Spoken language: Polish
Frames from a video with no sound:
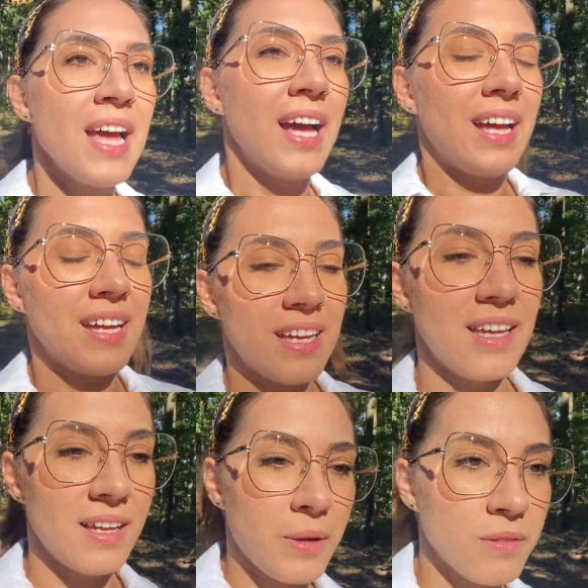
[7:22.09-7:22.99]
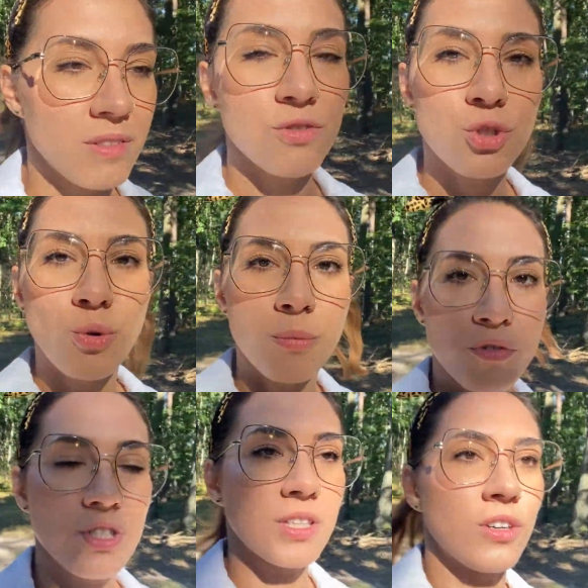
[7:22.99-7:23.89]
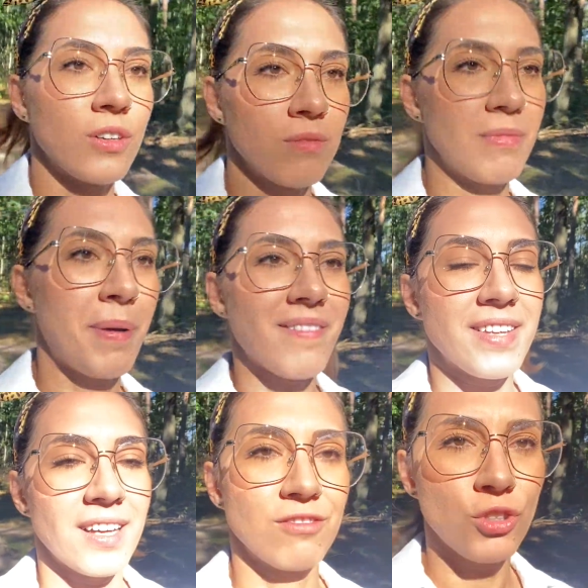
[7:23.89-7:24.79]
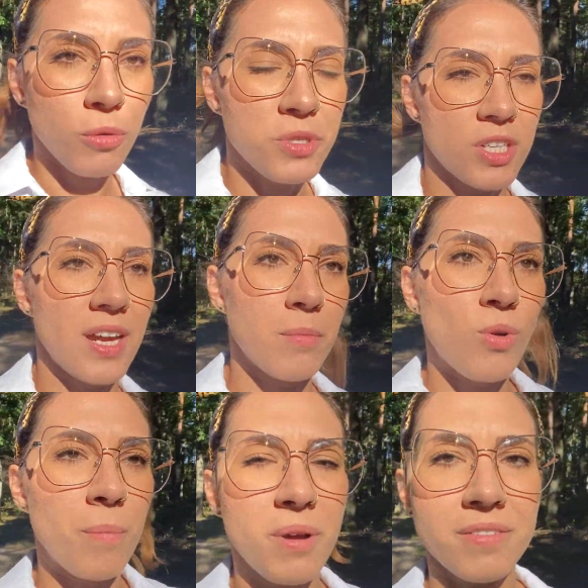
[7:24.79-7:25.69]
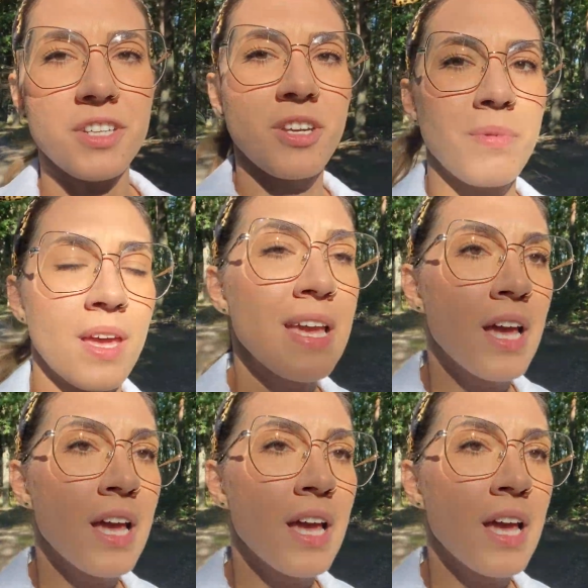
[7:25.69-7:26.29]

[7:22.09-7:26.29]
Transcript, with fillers: E, szło mi wszystko naprawdę dobrze, byłam pewna siebie,